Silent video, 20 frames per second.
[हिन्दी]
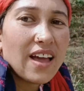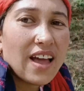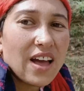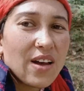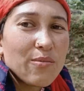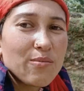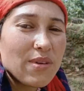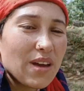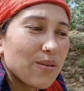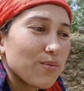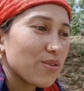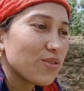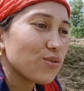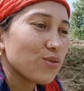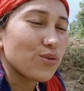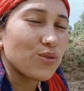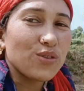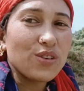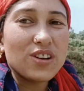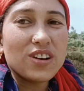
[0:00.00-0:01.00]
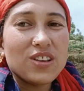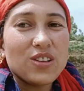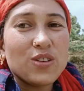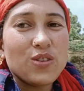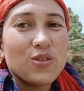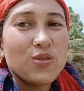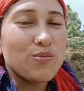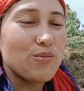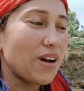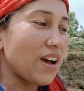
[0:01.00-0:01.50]
अब मैं भी शुरू करती
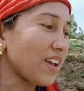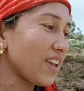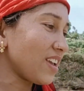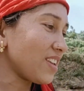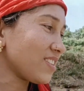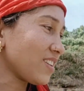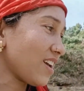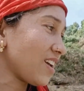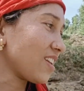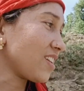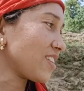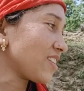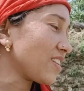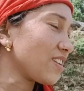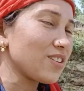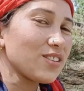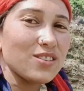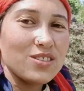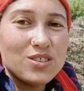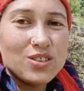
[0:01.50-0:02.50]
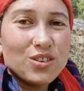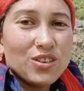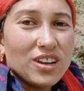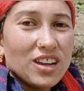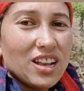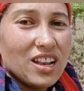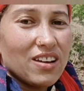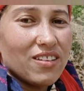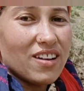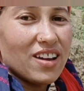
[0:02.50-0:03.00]
हूँ माँ के साथ जौ
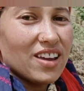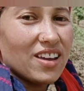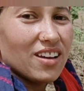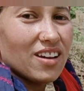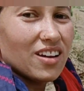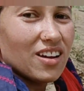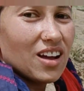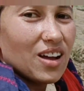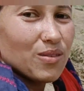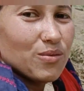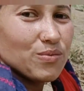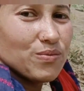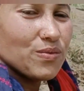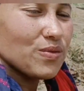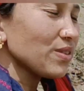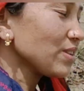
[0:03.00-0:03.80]
की लवाई का काम